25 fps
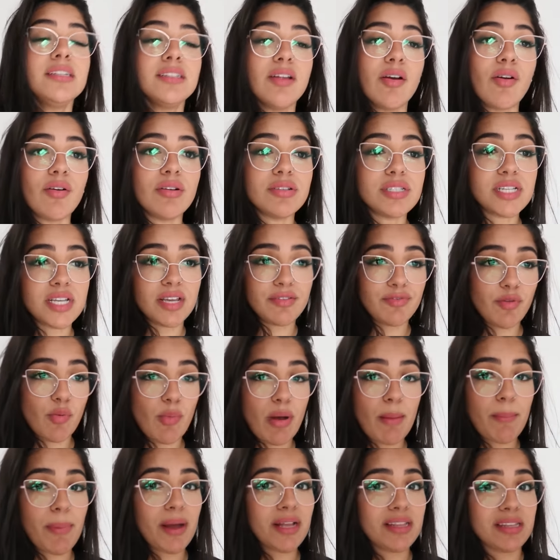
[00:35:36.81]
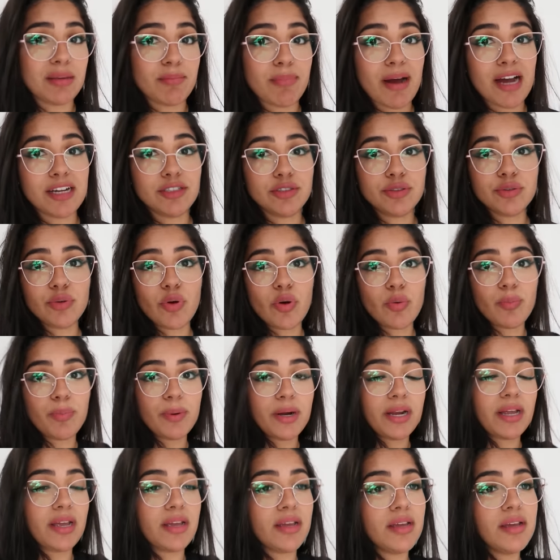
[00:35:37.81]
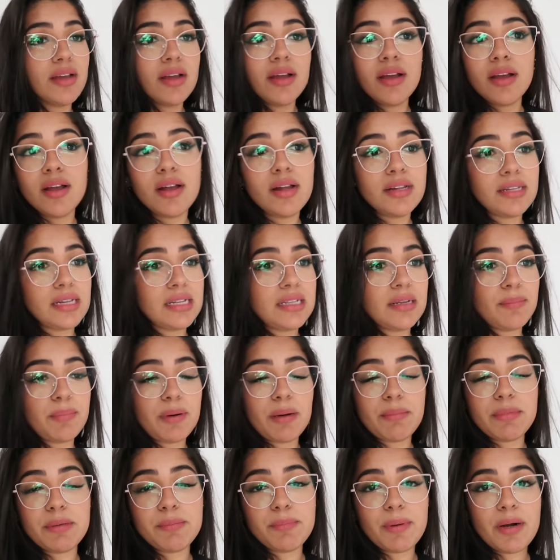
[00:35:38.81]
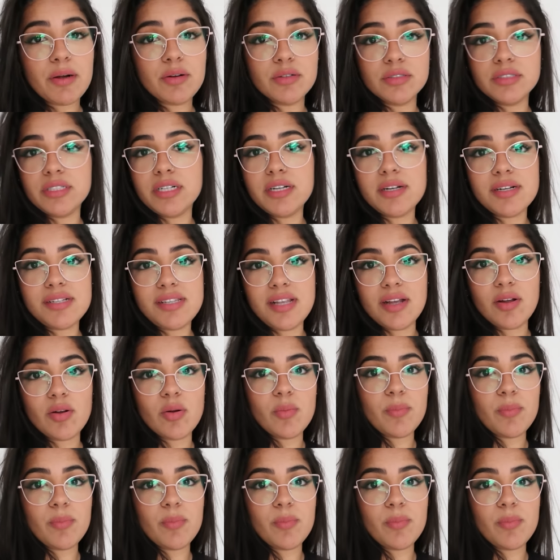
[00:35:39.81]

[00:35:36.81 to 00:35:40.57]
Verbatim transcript: Não consegui filmar a parte de baixo, não comprei nada pra mim, pra Rodrigo, assim.